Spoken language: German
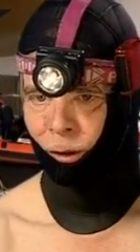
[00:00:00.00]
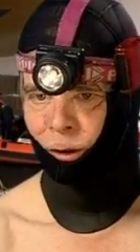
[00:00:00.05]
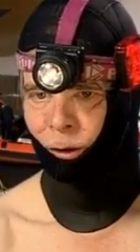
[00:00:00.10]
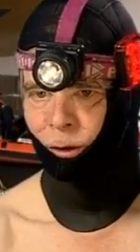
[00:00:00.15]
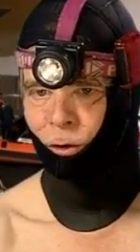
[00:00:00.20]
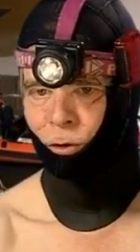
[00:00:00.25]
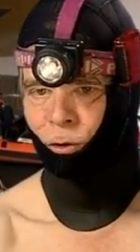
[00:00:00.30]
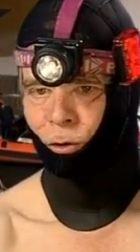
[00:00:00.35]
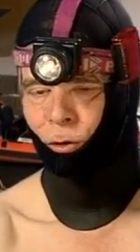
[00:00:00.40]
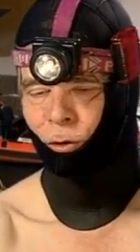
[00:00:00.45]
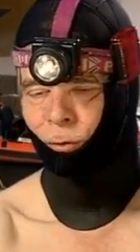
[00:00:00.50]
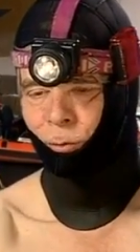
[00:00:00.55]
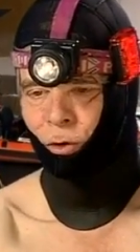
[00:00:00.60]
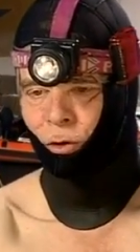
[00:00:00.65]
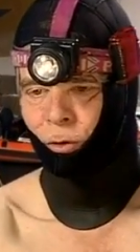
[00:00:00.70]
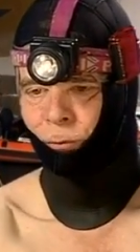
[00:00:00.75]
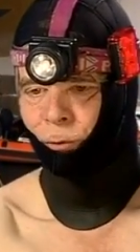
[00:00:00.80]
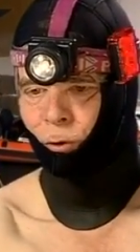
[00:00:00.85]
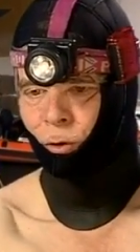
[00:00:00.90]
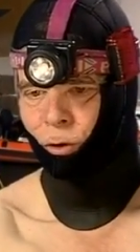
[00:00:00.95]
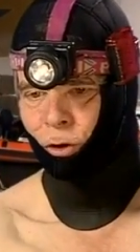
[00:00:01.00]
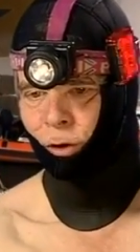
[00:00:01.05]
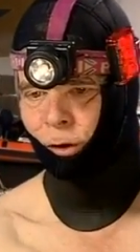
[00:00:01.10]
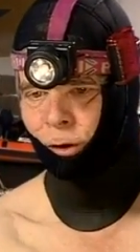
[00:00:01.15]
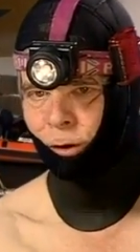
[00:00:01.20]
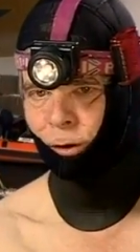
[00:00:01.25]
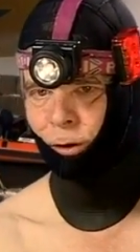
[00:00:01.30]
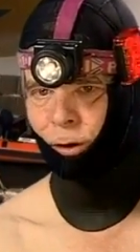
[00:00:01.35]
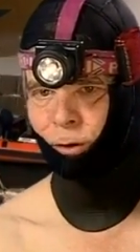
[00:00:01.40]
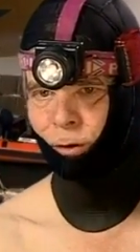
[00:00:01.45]
Ich könnte mir schon
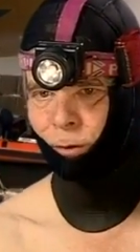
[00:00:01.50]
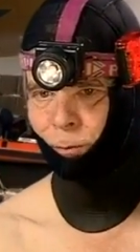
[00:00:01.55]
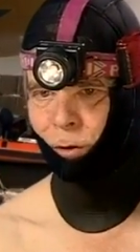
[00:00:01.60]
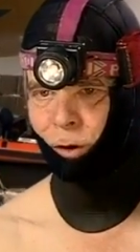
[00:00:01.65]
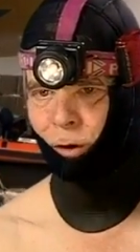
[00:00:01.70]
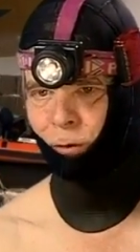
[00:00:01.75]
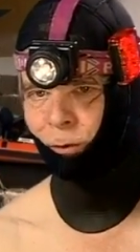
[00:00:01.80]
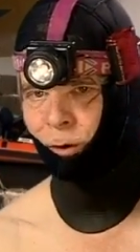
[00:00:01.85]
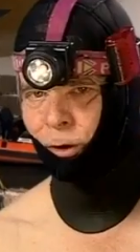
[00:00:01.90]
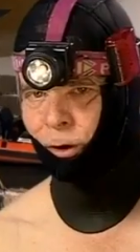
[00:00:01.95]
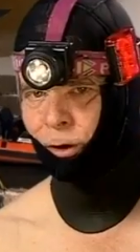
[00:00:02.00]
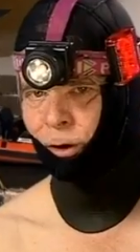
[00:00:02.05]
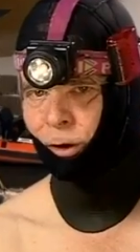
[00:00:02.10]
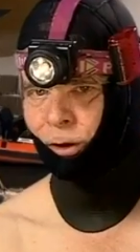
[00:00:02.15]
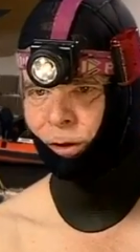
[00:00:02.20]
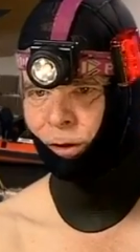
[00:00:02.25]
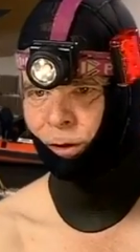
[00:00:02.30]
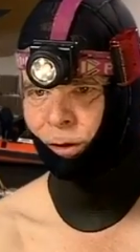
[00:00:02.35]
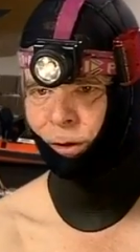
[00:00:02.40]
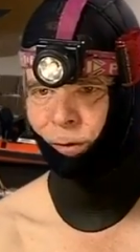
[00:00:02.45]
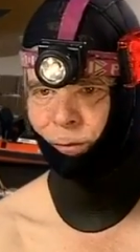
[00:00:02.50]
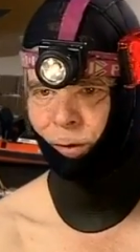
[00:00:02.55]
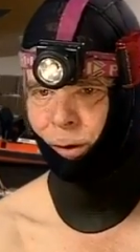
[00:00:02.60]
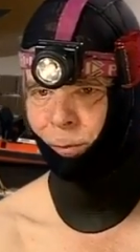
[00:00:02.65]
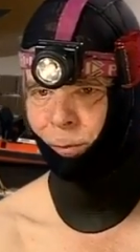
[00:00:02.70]
vorstellen, dass im Laufe der nächsten zwei